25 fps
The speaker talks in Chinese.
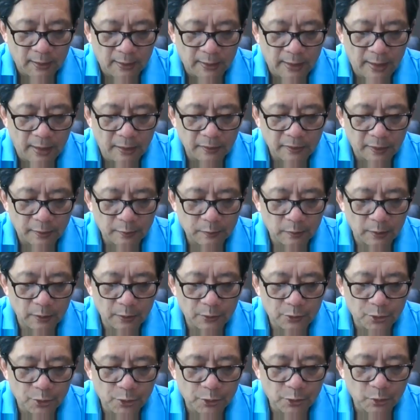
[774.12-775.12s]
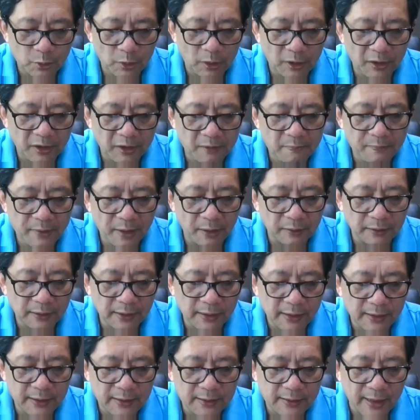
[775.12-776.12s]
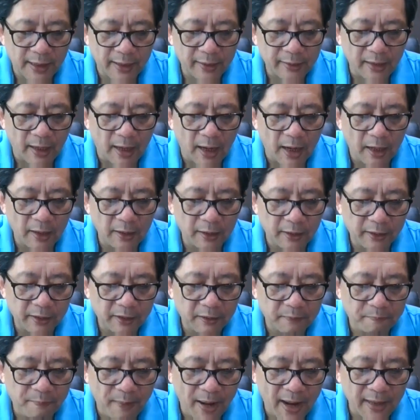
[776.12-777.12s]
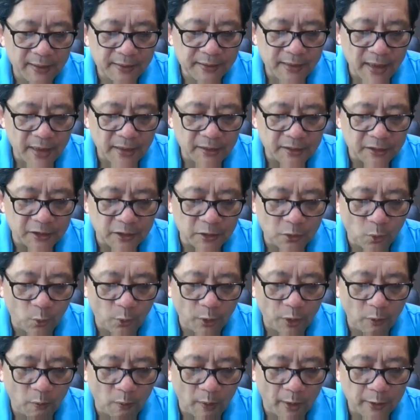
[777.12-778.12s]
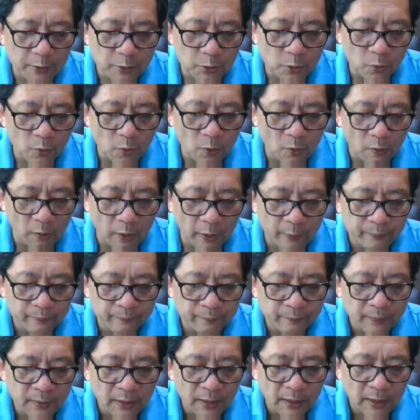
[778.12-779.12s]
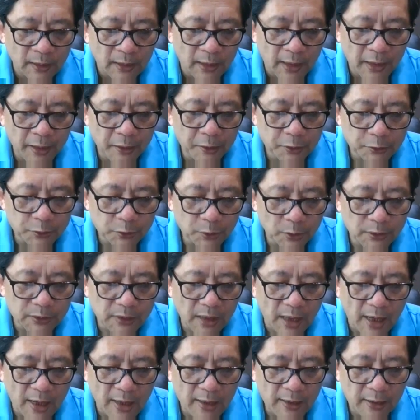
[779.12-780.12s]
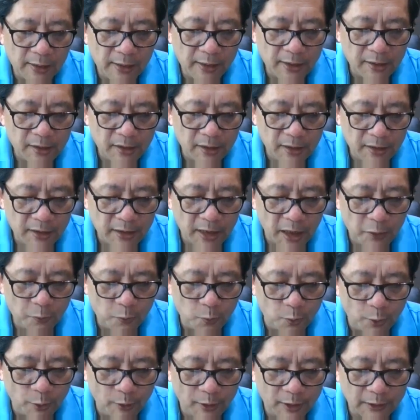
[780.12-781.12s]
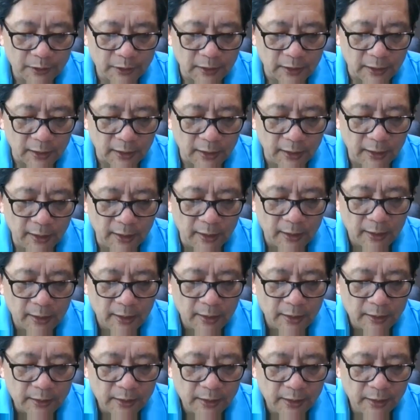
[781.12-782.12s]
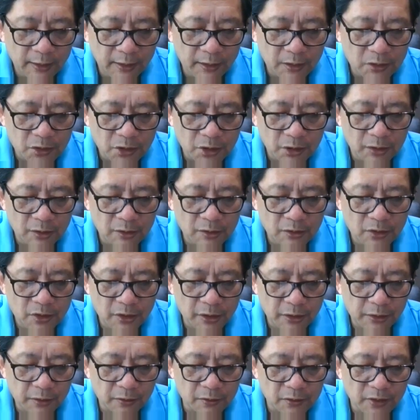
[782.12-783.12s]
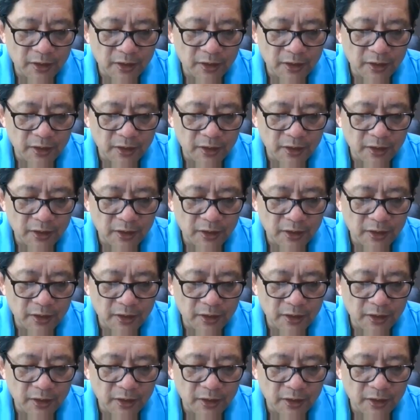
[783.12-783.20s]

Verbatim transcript: 然后他说：“据说林彪的黑匣子，二零零八年已经归还中国，还有说是二零零一年五月底，叶利钦接受